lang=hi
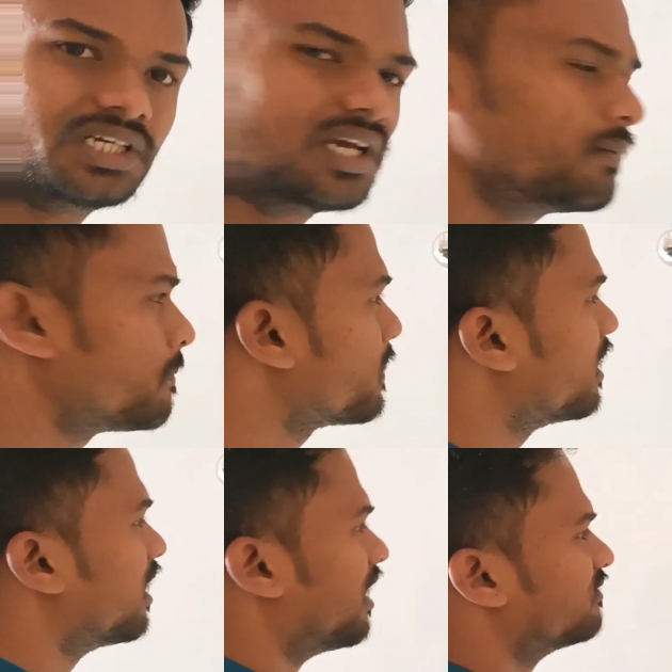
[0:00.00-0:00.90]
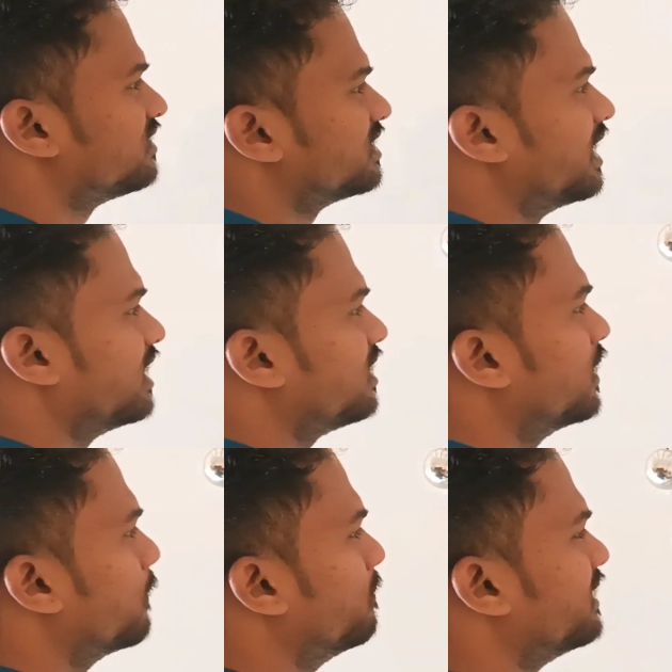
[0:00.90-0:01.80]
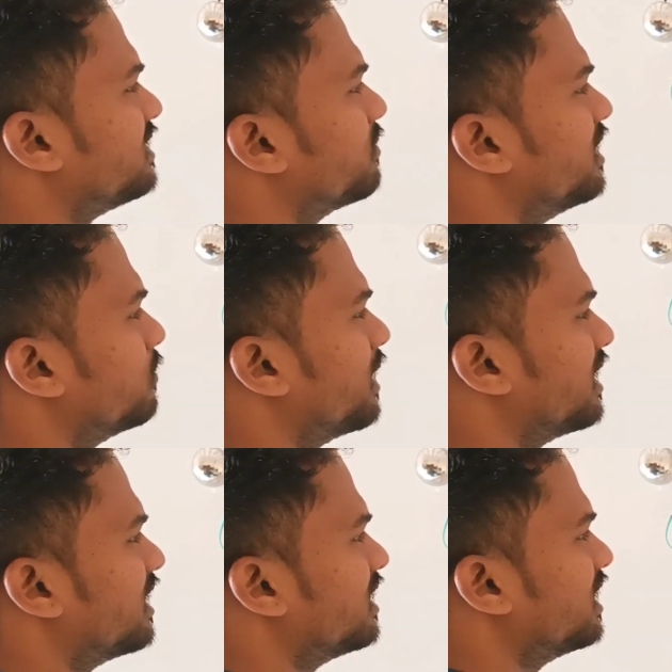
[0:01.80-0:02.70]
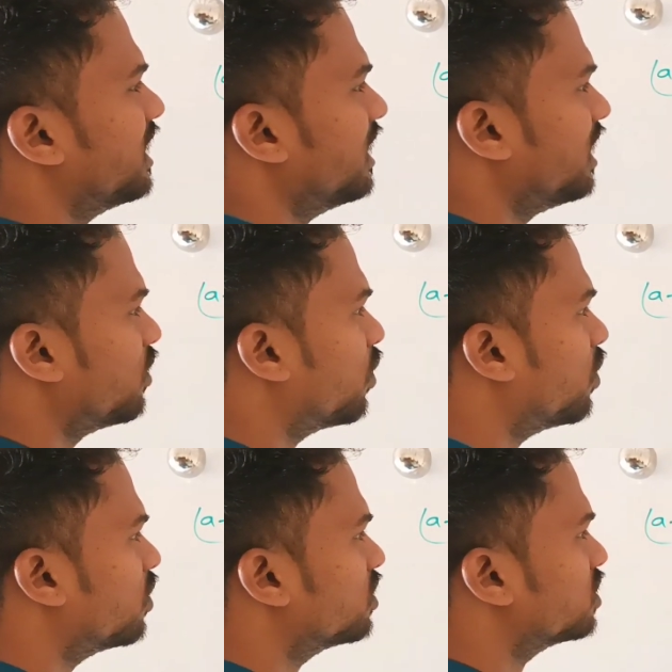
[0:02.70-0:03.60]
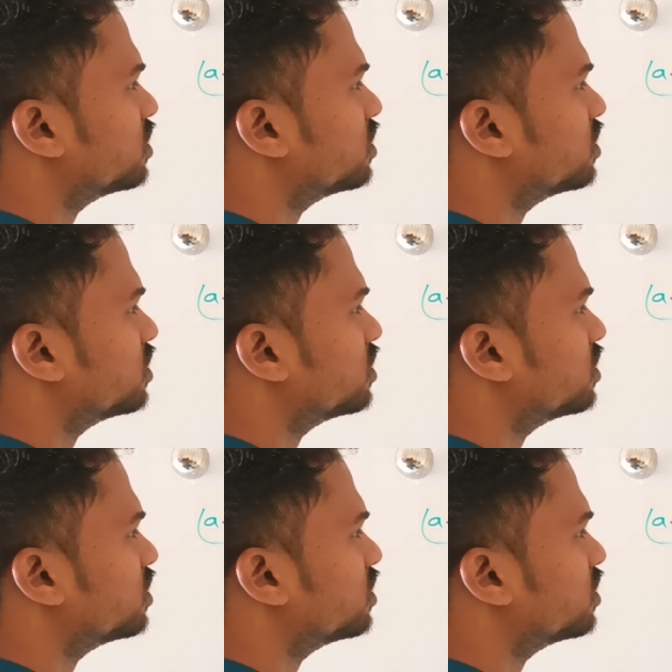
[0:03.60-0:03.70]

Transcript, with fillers: ठीक है आफ्टर दैट बी से मल्टीप्लाई करेंगे ए को